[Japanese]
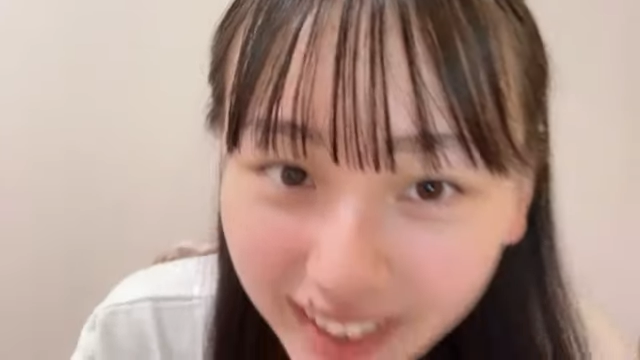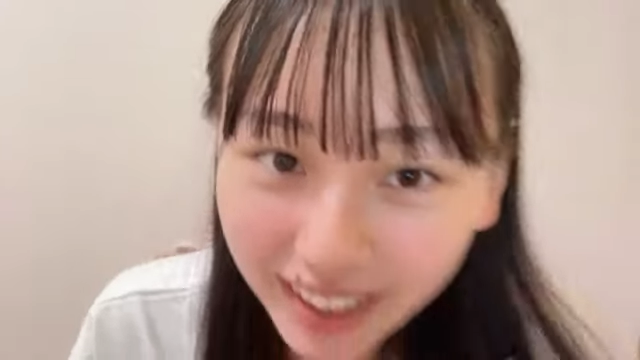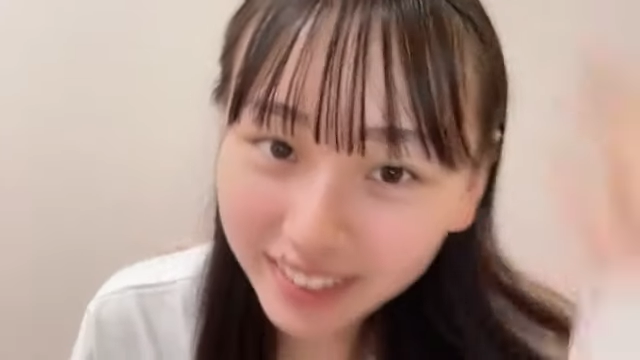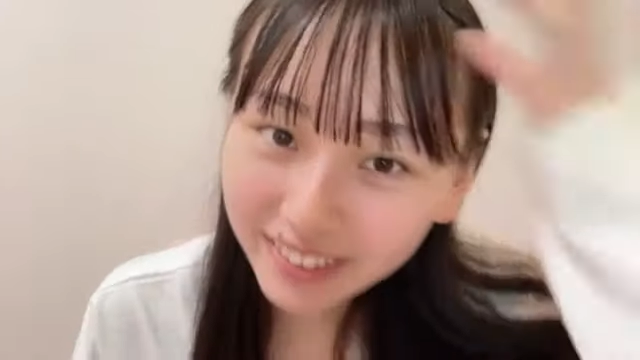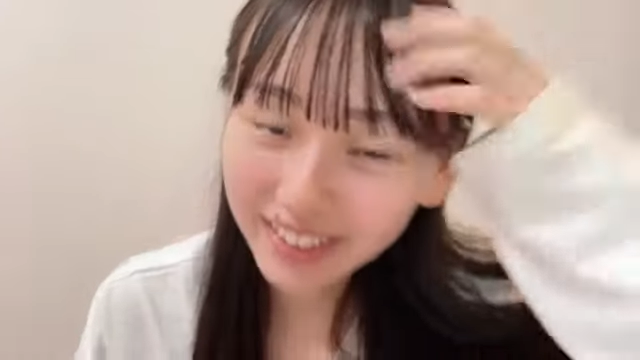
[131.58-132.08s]

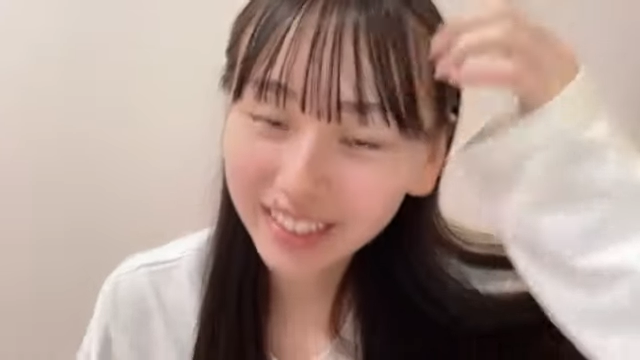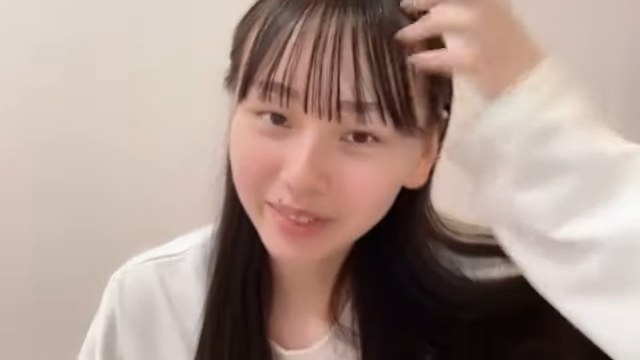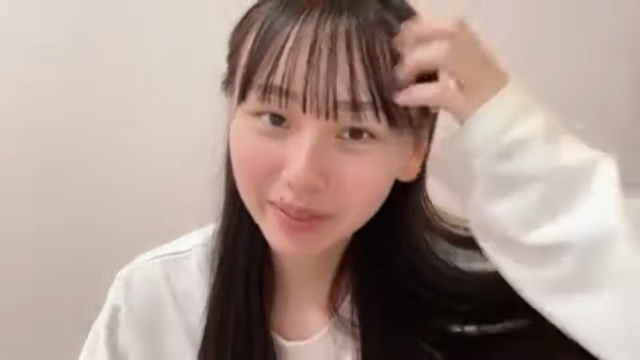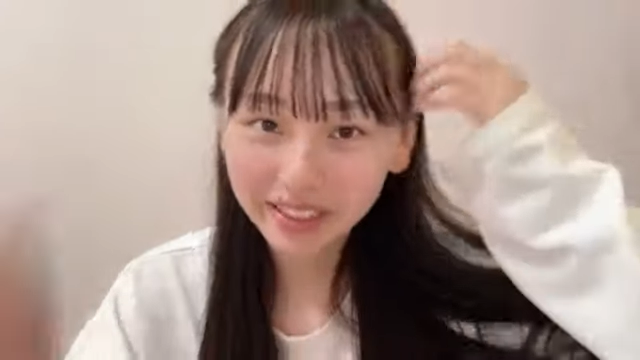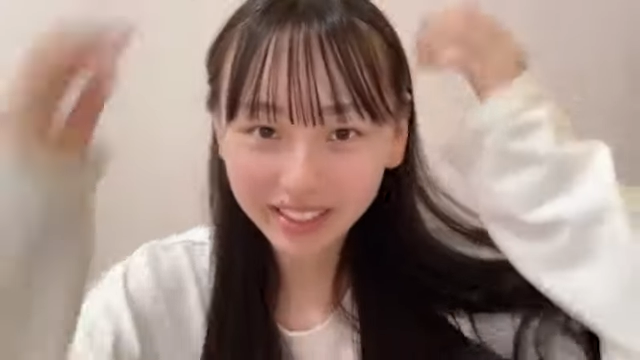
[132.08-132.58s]
あのや
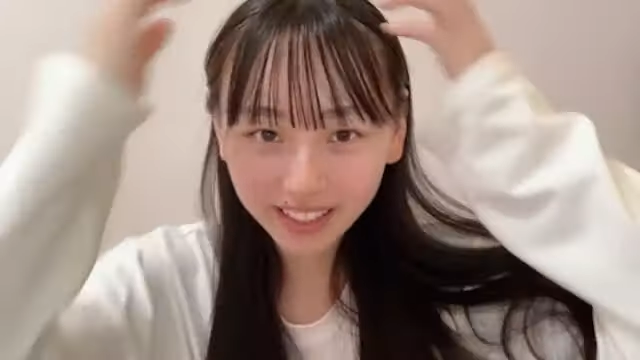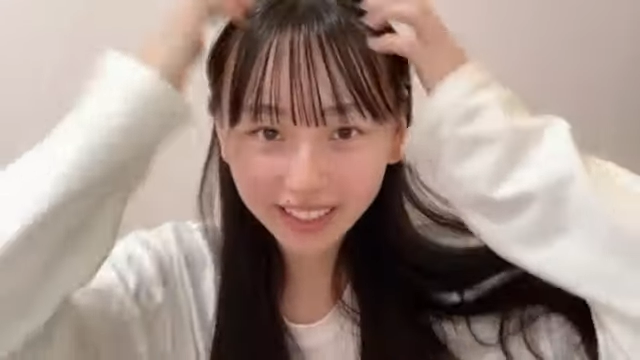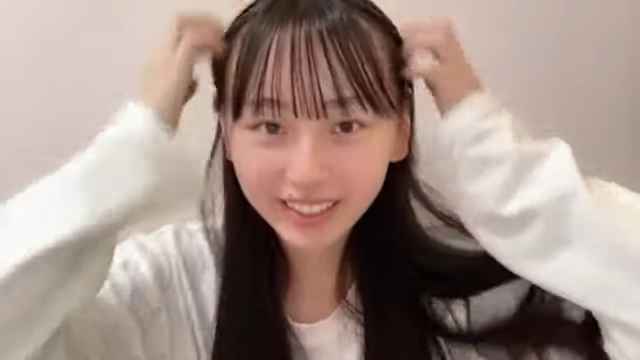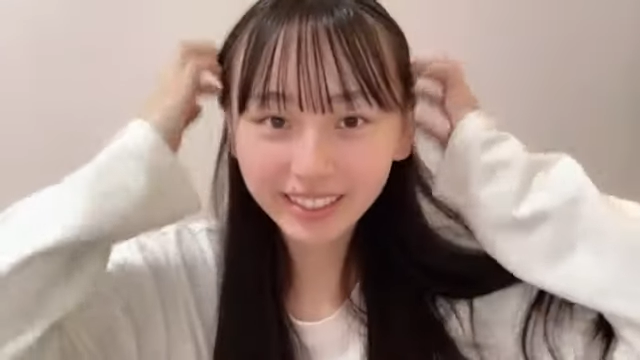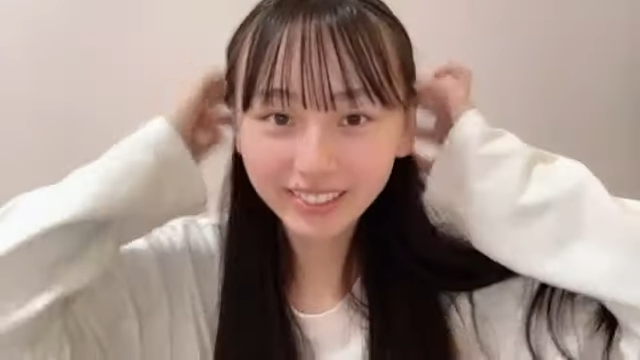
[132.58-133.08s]
ります
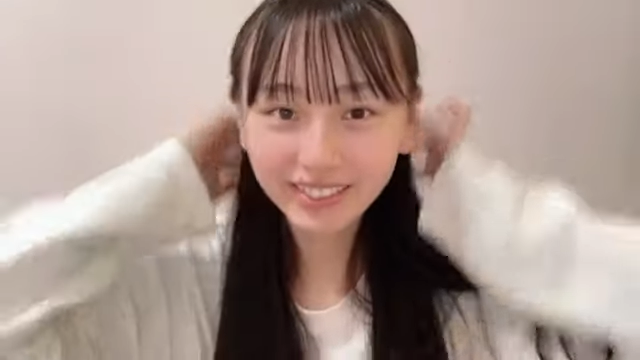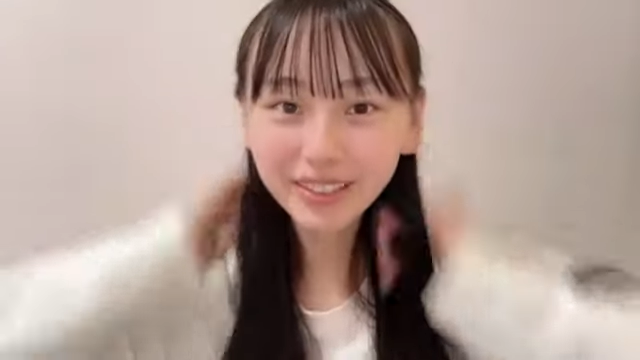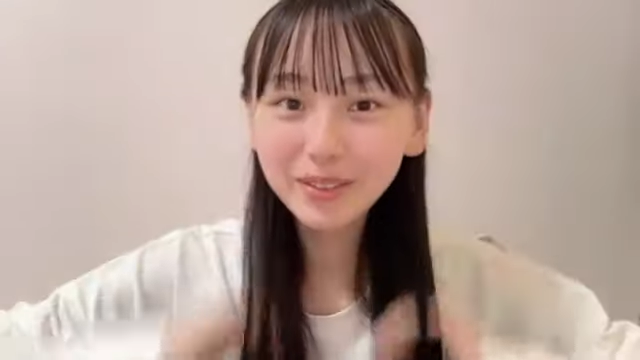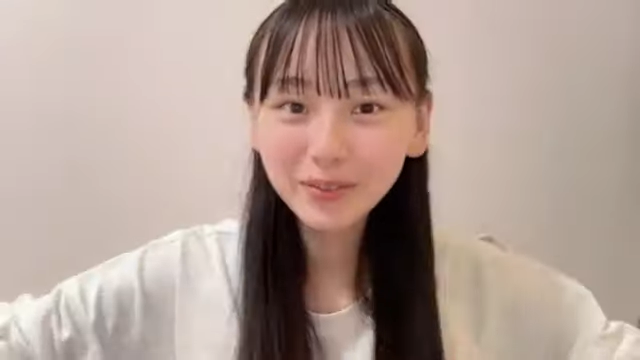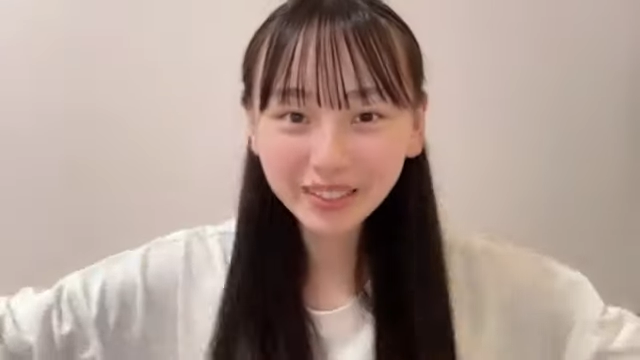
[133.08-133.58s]
ね
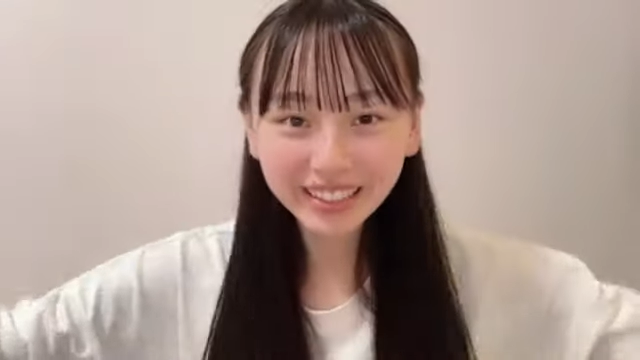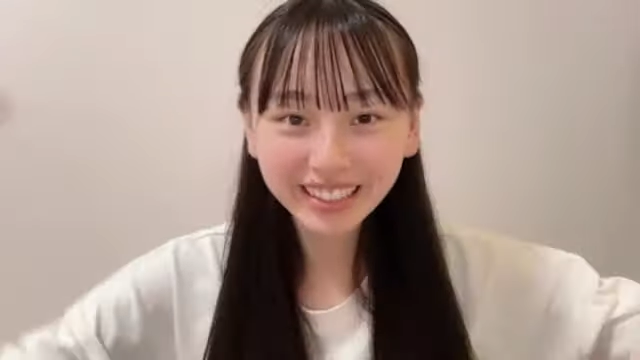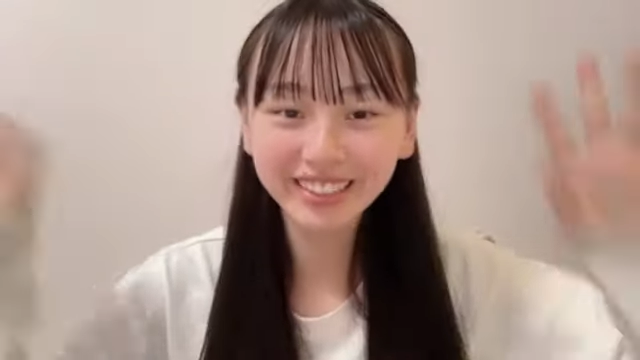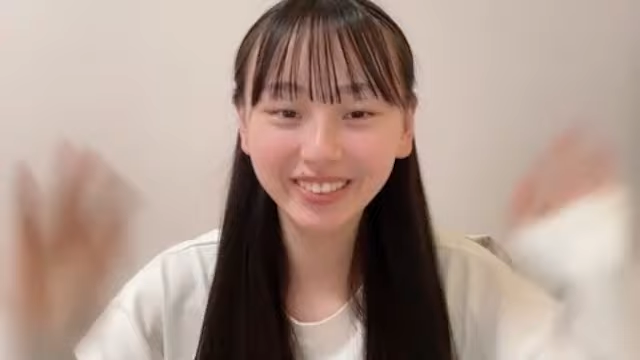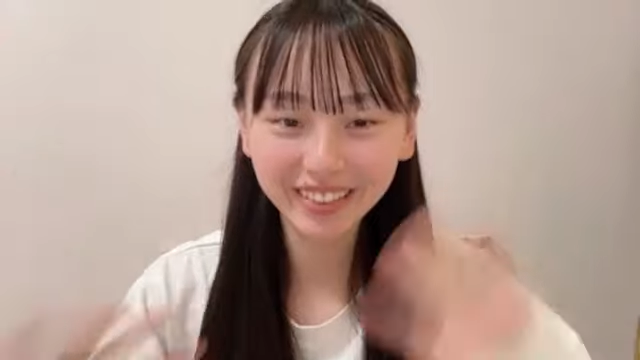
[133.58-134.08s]
何も見え
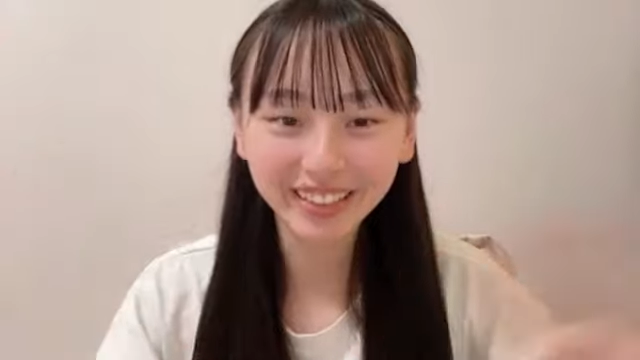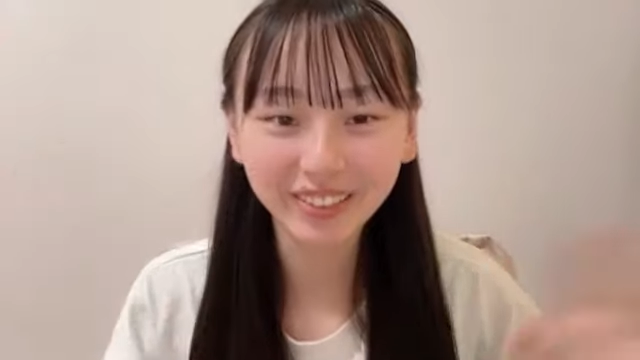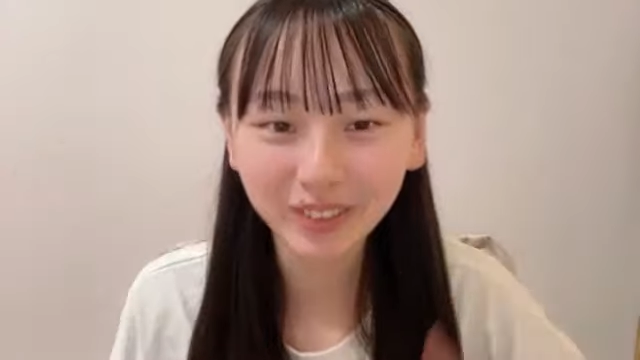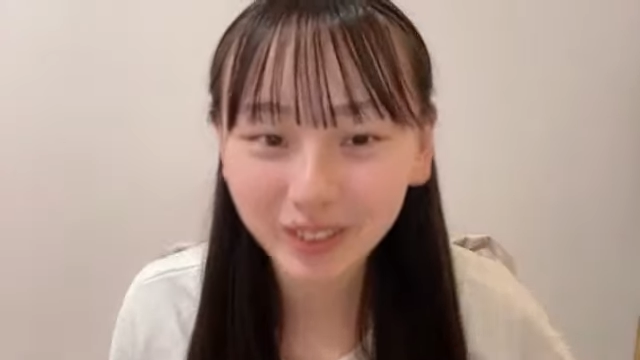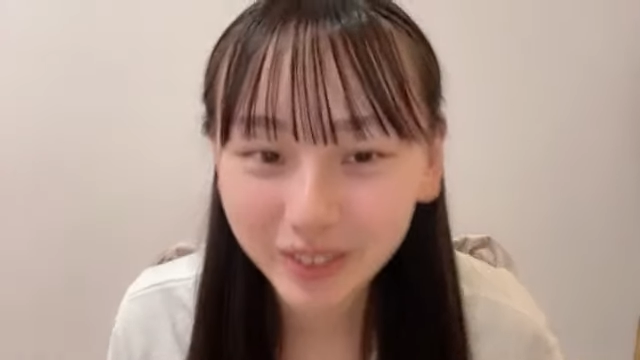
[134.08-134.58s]
ないの
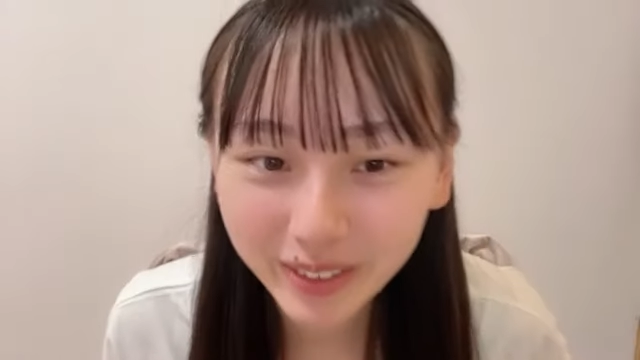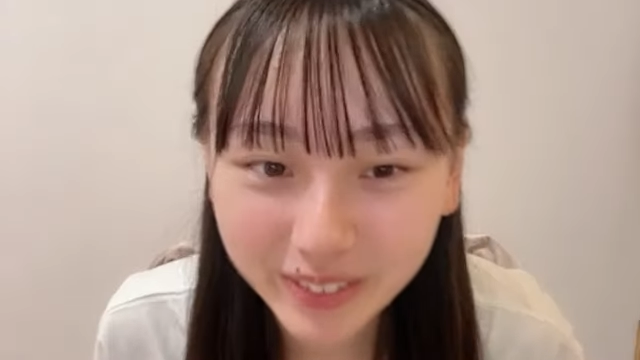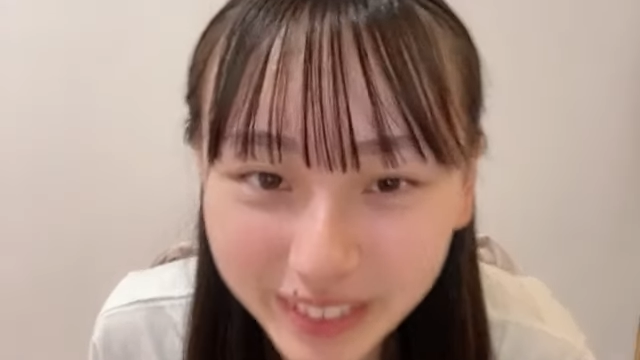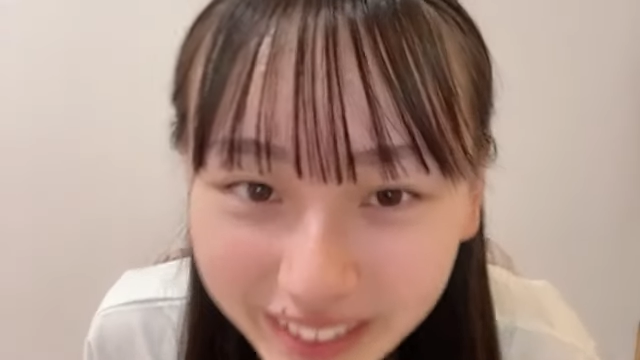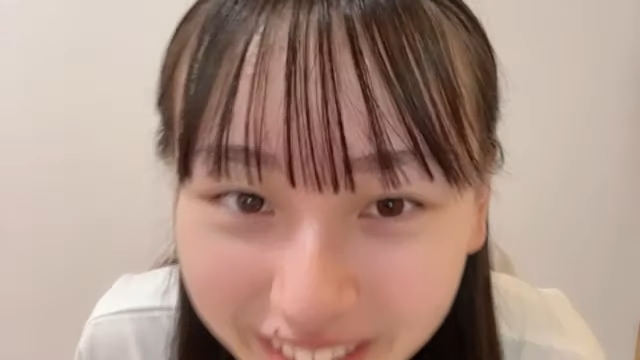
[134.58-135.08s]
でこの距
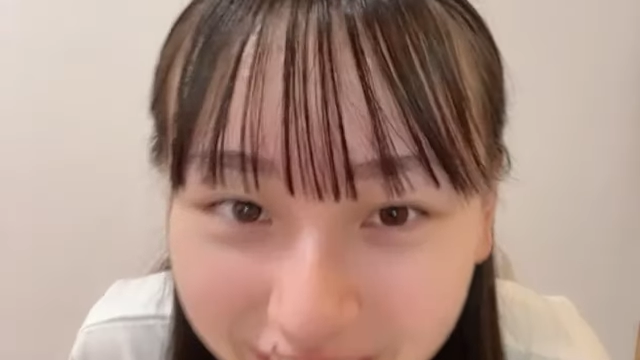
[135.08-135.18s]
離はやん